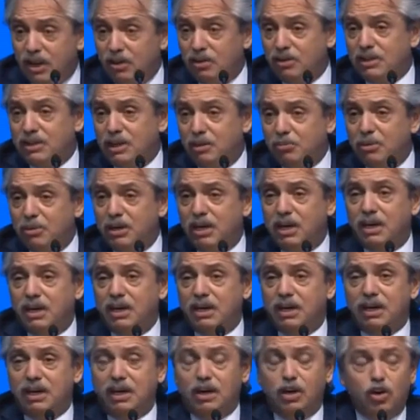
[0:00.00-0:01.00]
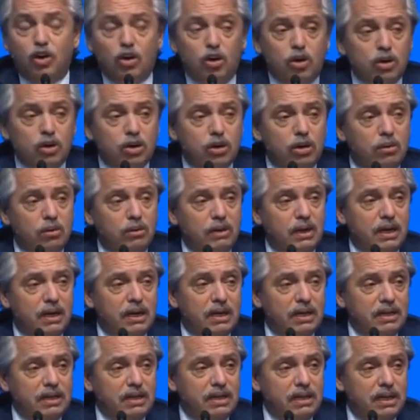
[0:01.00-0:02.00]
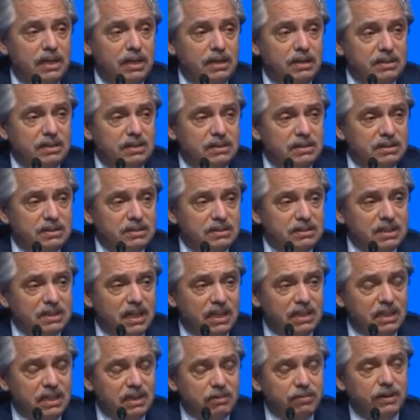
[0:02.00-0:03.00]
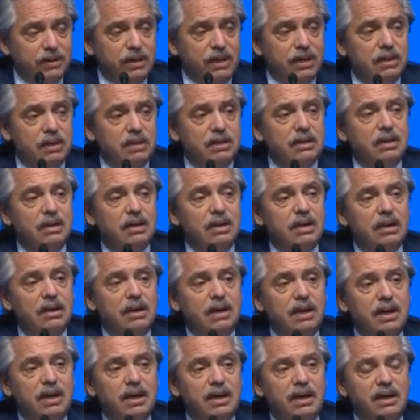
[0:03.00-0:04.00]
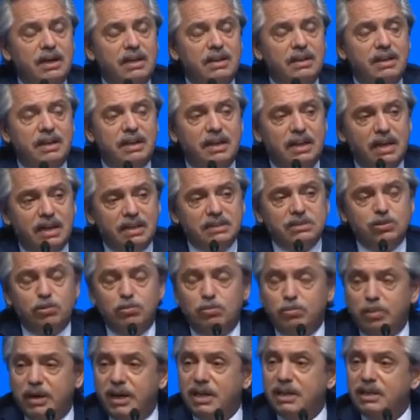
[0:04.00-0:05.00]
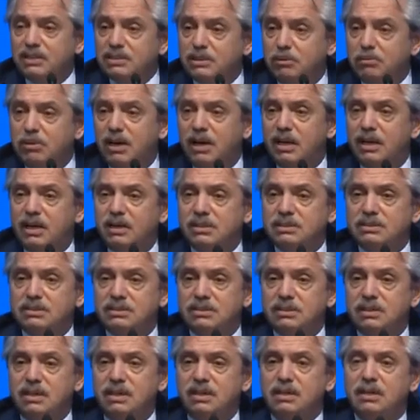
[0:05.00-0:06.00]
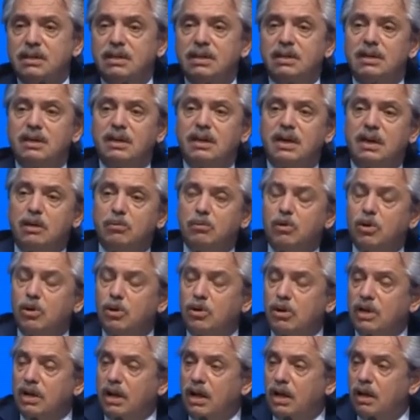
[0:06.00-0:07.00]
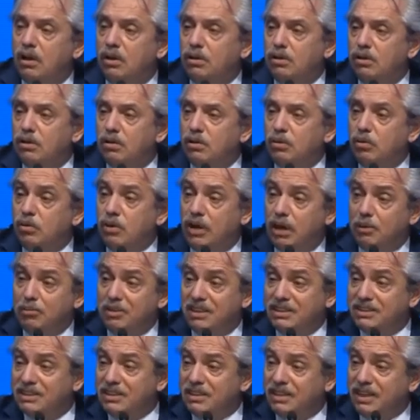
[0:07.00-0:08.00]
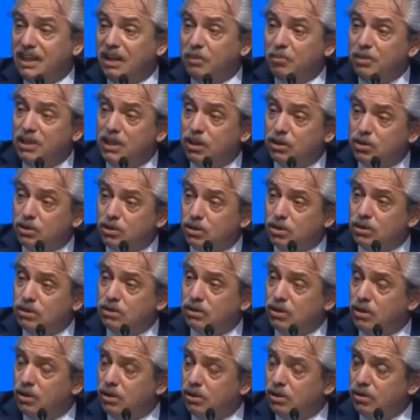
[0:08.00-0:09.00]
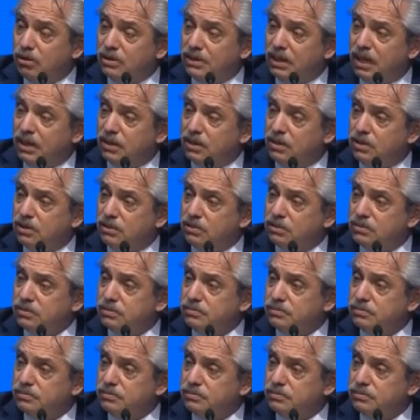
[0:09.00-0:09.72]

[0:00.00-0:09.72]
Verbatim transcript: también que en Córdoba y en Santa Fe desde hace un par de semanas hemos logrado un ameseteamiento de los contagios.